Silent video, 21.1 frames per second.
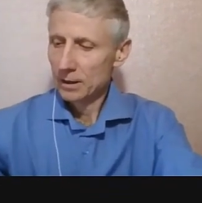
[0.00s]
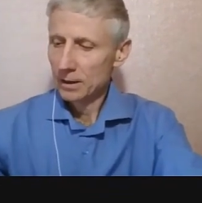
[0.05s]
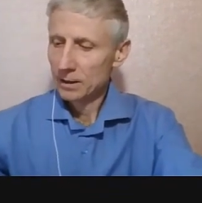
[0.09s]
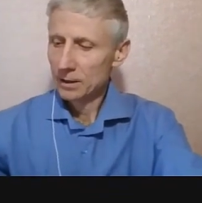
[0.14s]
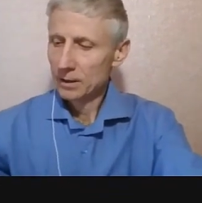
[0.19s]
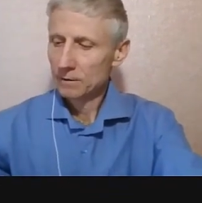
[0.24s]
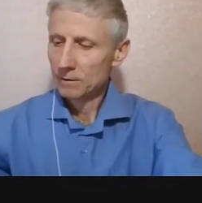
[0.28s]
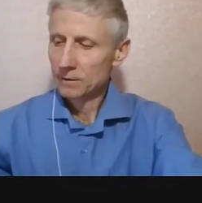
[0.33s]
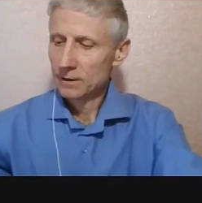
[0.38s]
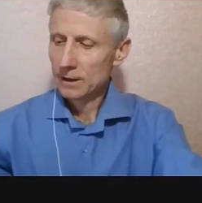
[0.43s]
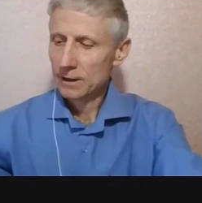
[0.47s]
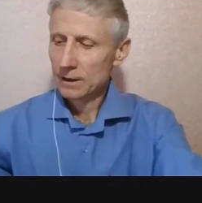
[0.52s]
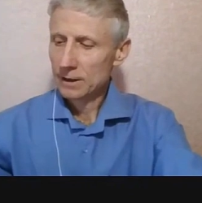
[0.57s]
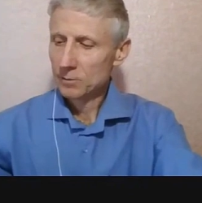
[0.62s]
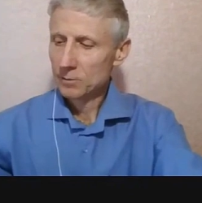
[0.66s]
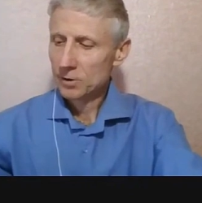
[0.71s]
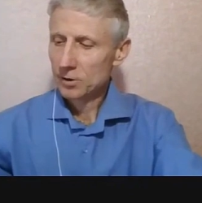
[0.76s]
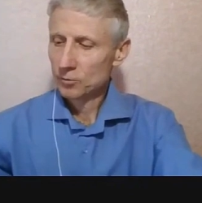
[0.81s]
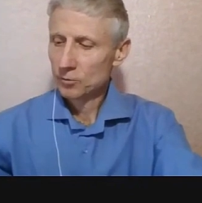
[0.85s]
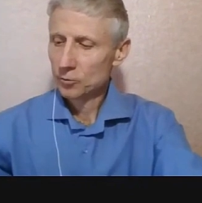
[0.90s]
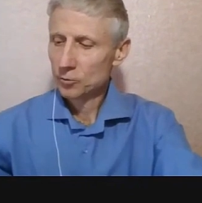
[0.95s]
И в
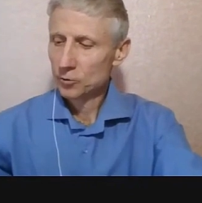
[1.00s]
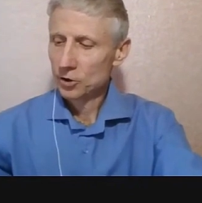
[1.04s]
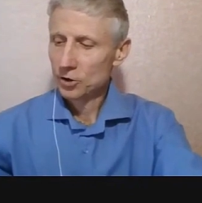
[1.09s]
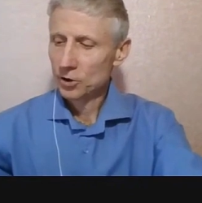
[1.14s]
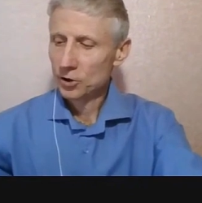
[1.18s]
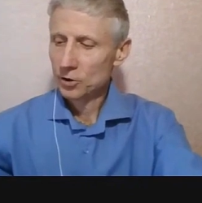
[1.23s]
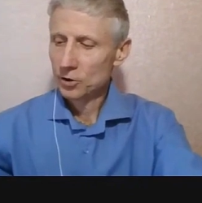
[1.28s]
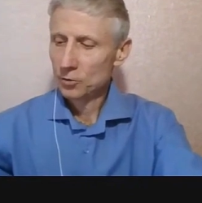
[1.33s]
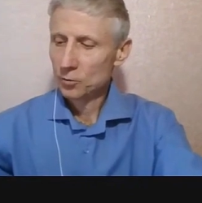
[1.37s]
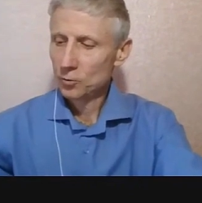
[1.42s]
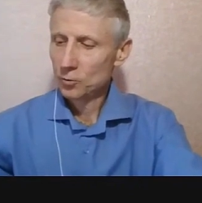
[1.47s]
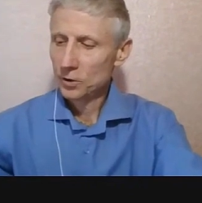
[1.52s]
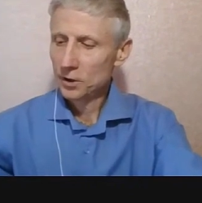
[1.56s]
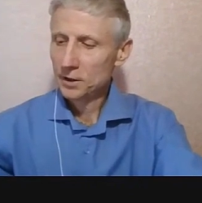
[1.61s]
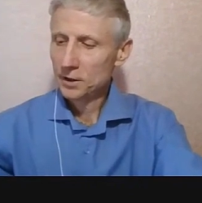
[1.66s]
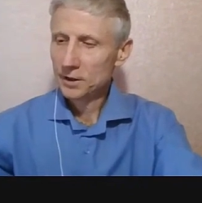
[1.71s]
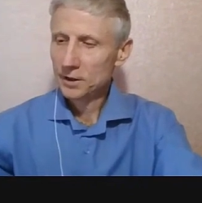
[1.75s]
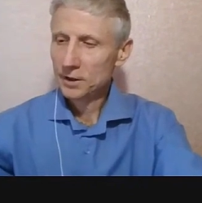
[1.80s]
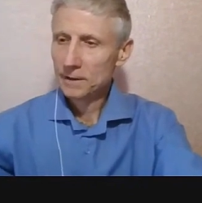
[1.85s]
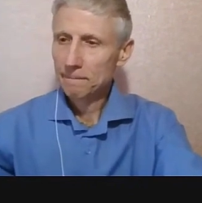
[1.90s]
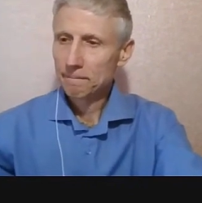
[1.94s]
данном случае у
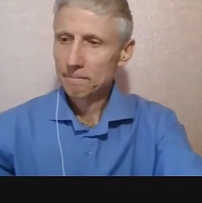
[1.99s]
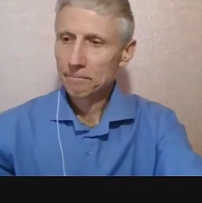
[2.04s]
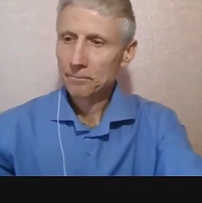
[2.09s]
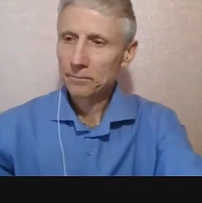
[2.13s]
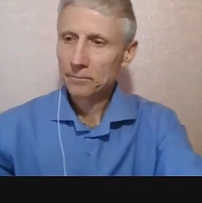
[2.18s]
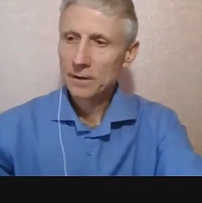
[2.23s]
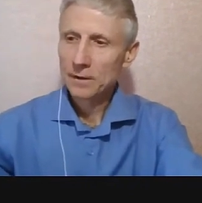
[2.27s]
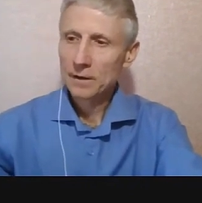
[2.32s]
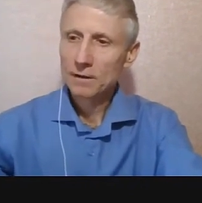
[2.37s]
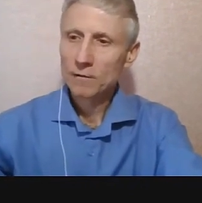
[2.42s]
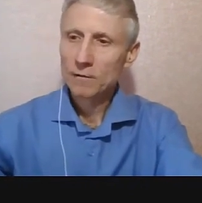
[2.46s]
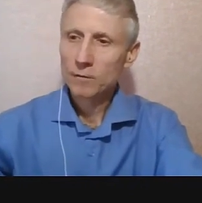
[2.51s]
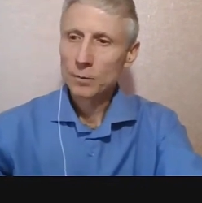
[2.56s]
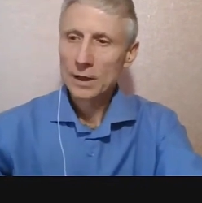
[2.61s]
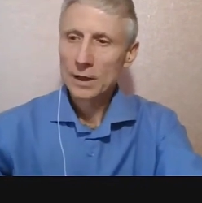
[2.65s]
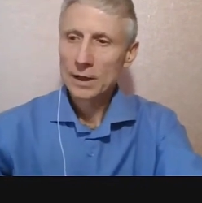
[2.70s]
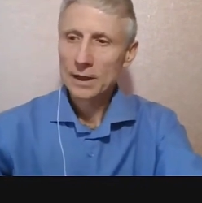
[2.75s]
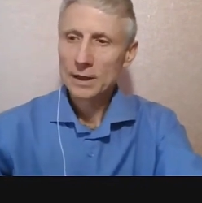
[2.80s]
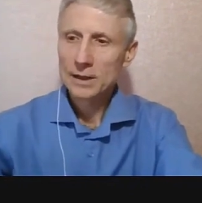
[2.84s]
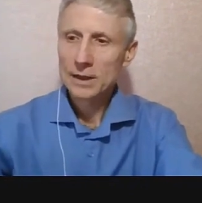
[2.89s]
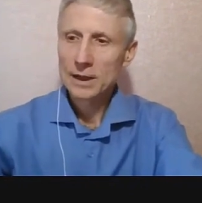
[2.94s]
Риты э, в
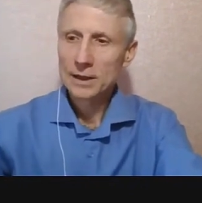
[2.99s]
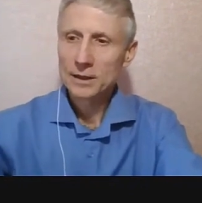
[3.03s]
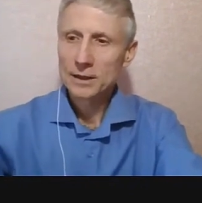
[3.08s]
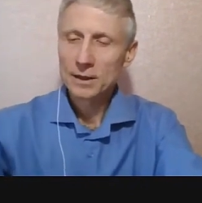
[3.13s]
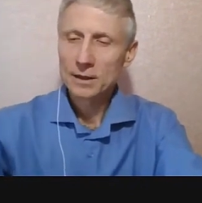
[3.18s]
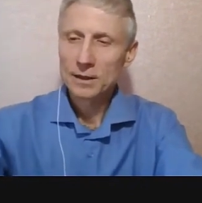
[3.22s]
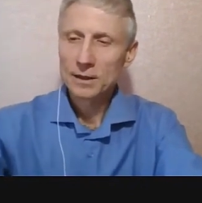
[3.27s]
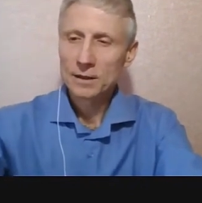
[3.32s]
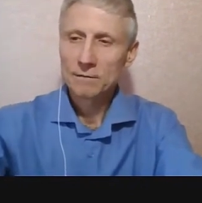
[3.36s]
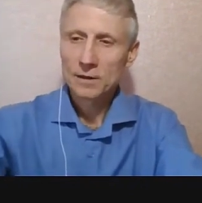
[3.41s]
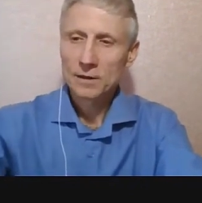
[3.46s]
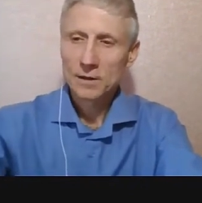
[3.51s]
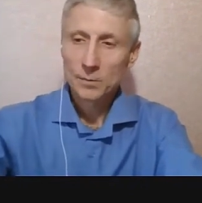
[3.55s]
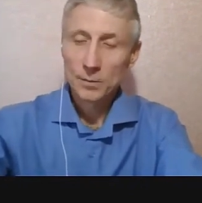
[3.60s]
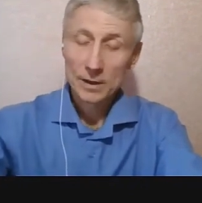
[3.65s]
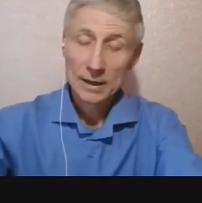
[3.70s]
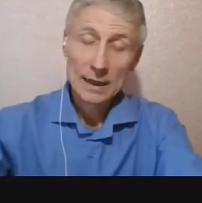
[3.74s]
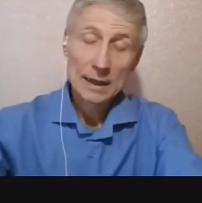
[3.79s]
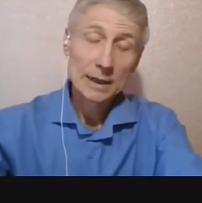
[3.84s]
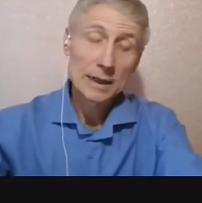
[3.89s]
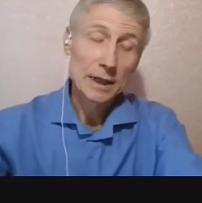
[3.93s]
показатель
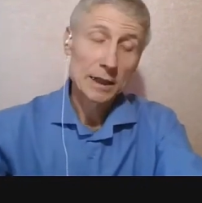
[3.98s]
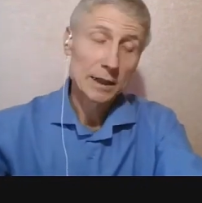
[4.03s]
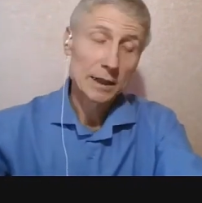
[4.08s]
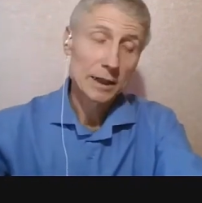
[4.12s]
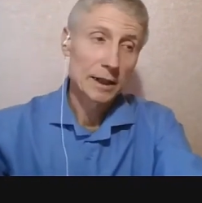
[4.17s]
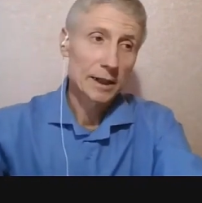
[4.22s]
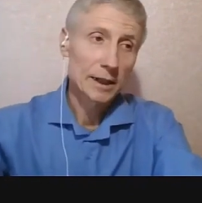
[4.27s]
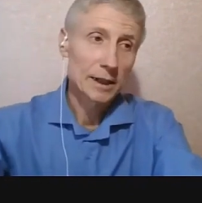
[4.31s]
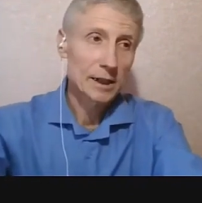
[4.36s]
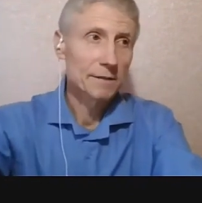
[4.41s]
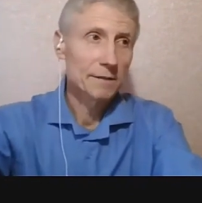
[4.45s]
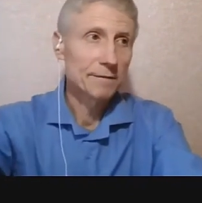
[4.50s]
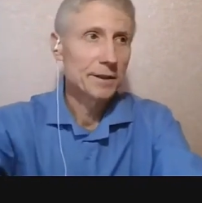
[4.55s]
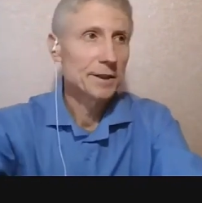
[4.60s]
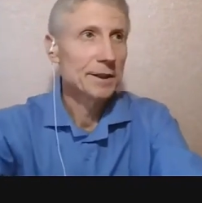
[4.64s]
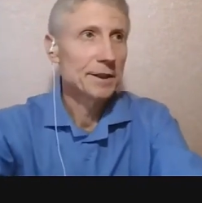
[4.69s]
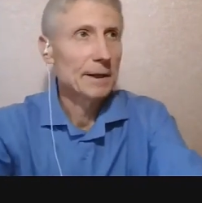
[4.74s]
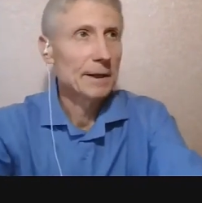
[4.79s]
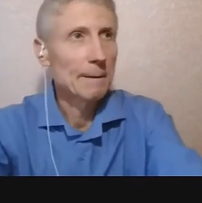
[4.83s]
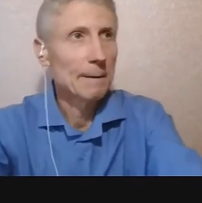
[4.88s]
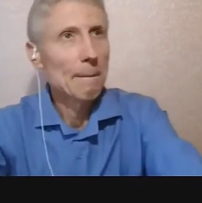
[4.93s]
воспитания или
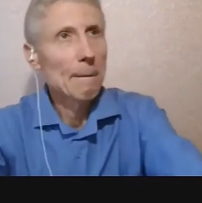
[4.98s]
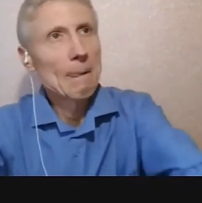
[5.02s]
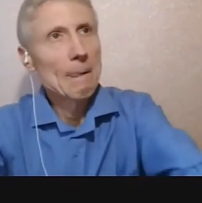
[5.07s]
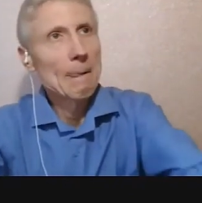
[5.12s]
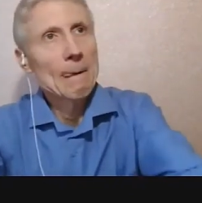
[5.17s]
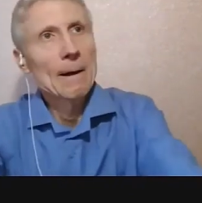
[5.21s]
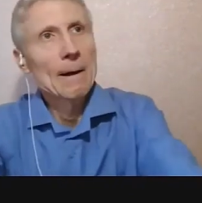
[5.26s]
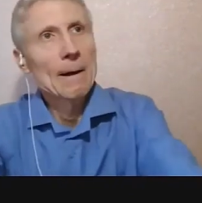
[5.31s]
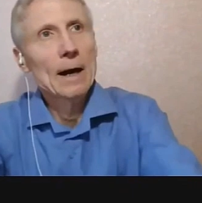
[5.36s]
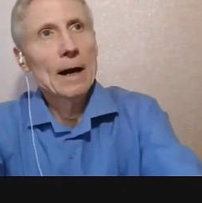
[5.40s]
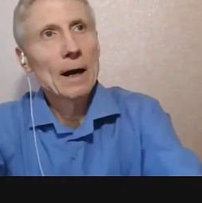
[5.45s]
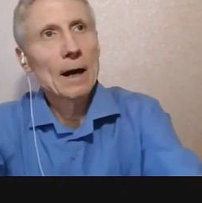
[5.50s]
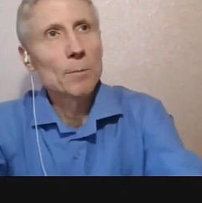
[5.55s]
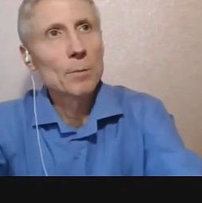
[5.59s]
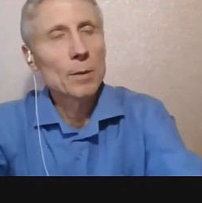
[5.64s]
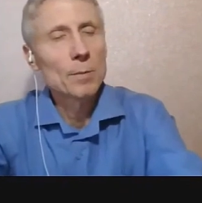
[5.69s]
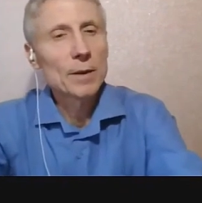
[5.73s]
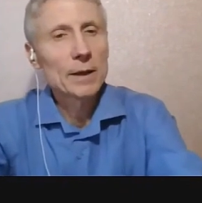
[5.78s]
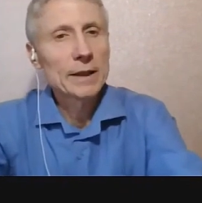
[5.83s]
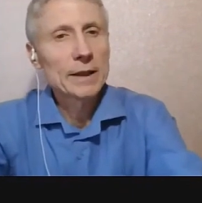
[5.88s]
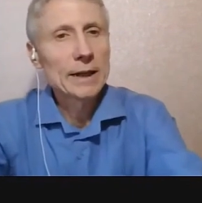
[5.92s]
развития а,
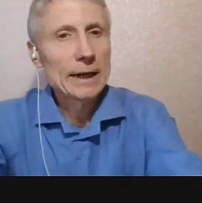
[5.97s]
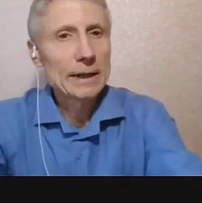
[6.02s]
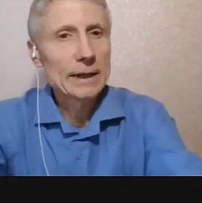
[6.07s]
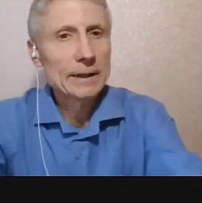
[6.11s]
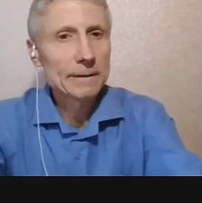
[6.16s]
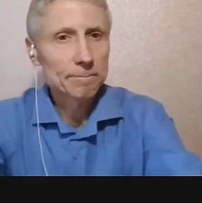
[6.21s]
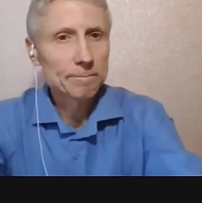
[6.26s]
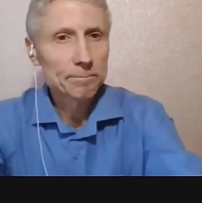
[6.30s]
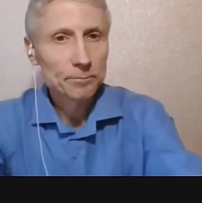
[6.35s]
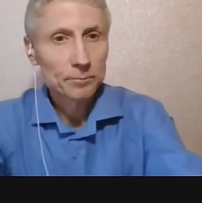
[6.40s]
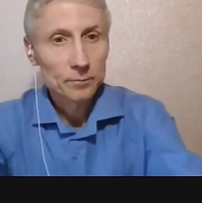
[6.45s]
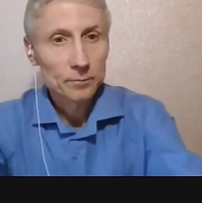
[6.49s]
попадает